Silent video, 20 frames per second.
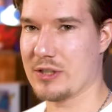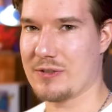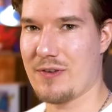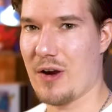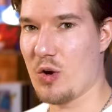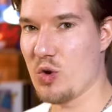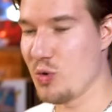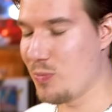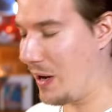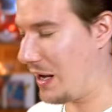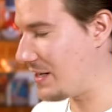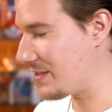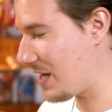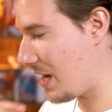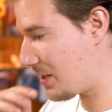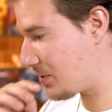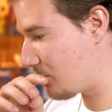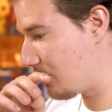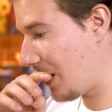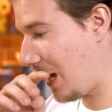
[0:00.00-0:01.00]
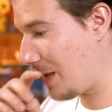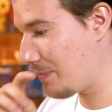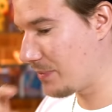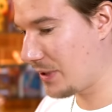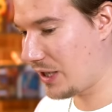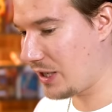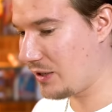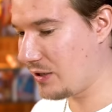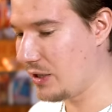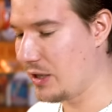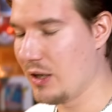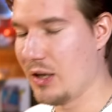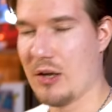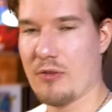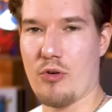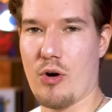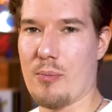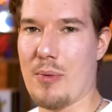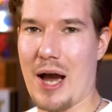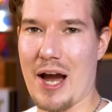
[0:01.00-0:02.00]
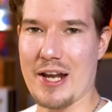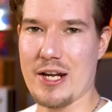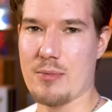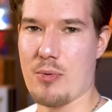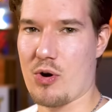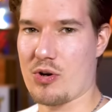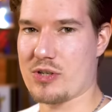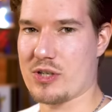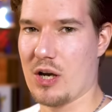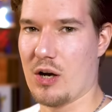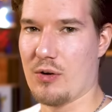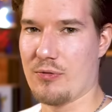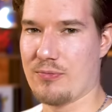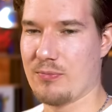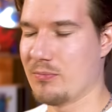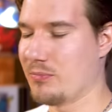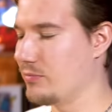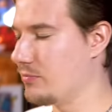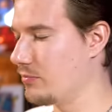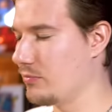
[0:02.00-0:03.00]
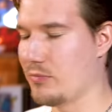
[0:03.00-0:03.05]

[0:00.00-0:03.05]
Ich war überall da zu Ladenbeginn. Wollte mir eine Box kaufen.